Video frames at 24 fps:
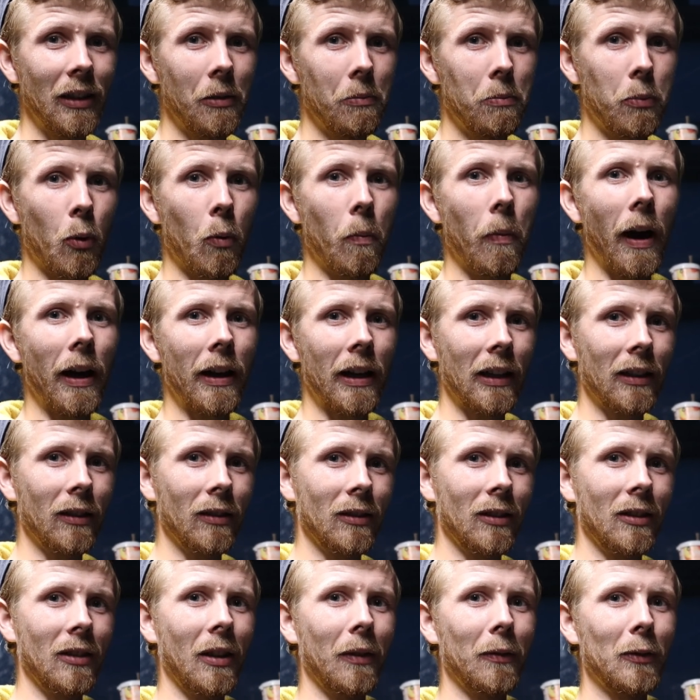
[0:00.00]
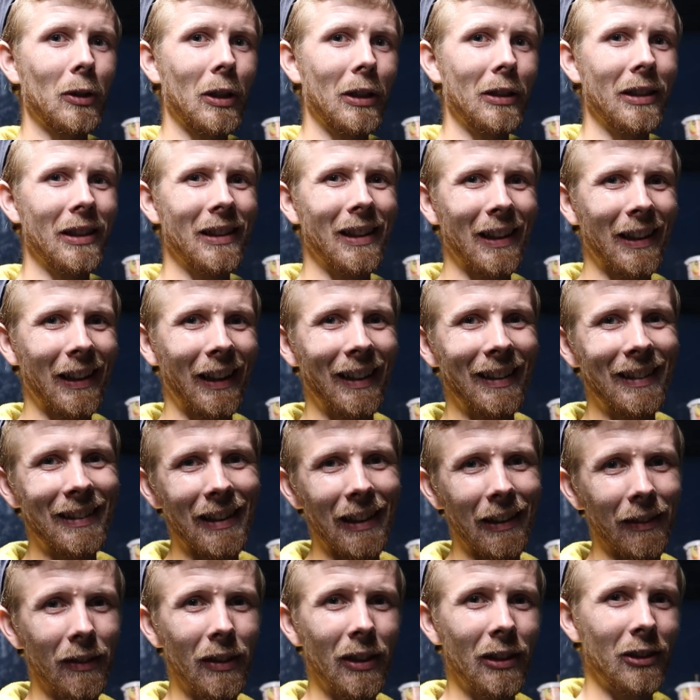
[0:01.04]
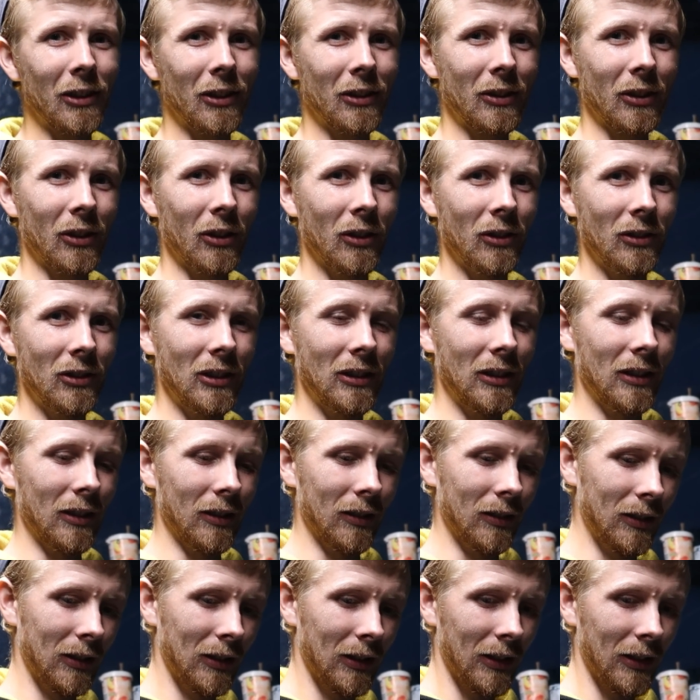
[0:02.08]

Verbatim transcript: i, pół bara no to na przykład jedna kreska, wiecie o co chodzi. No.